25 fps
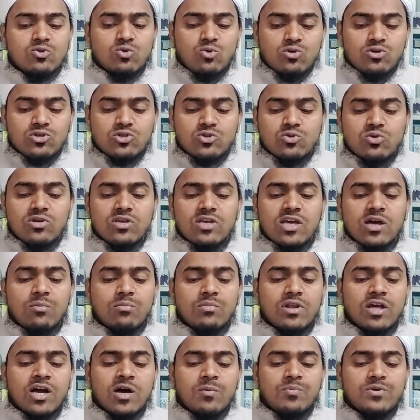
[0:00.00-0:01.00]
दोस्तों ये
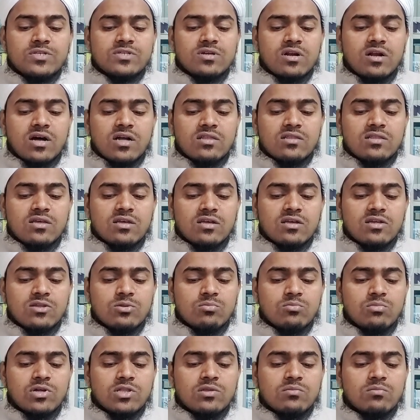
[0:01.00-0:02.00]
हमने आप हजरात की
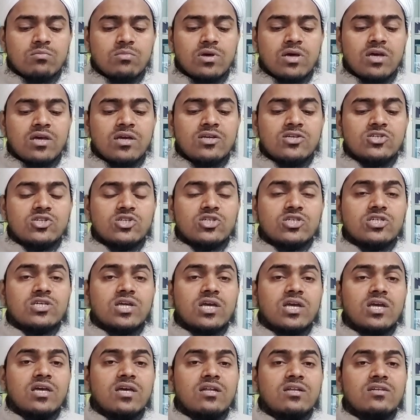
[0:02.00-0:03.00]
खिदमत में
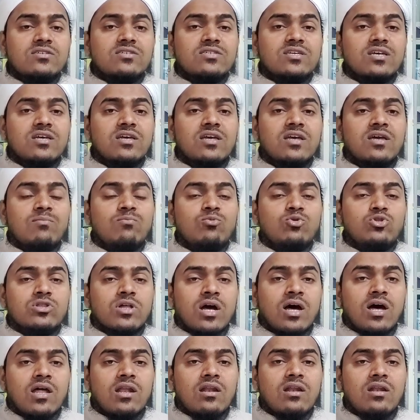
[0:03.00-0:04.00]
शेर से
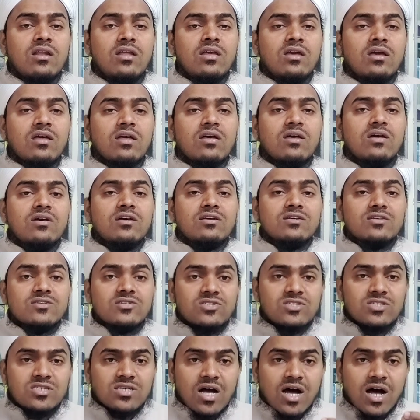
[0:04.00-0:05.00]
मुतक
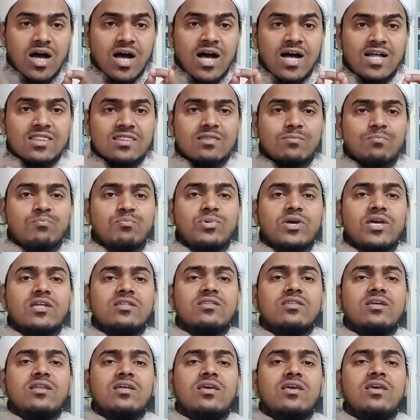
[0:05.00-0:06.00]
सात
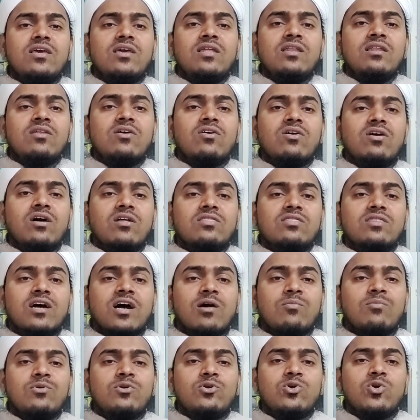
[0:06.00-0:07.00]
बेहतरीन
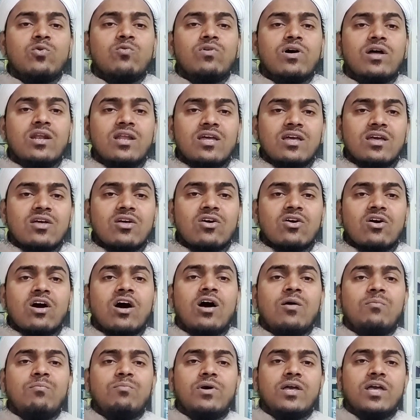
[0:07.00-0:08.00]
ताबीरों वाले
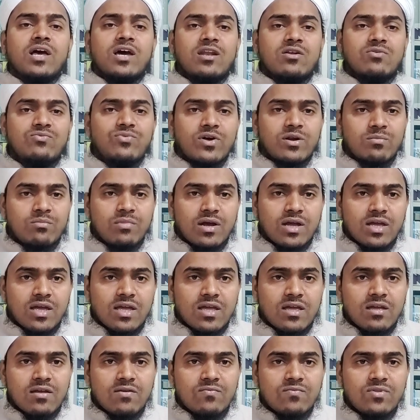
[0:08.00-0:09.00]
ख्वाब बयान
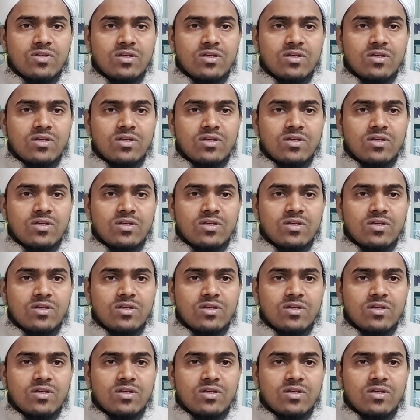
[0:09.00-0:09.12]
फरमाए